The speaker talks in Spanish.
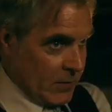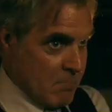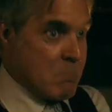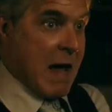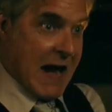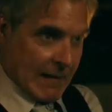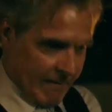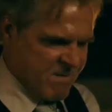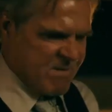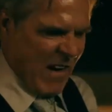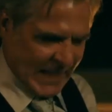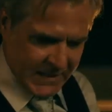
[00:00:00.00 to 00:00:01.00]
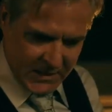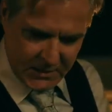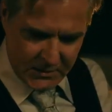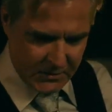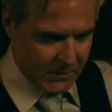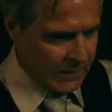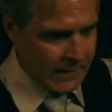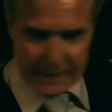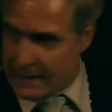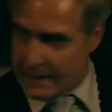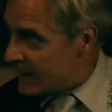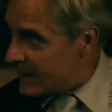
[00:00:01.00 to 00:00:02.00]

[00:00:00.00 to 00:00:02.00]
que este le dio una caja negra especial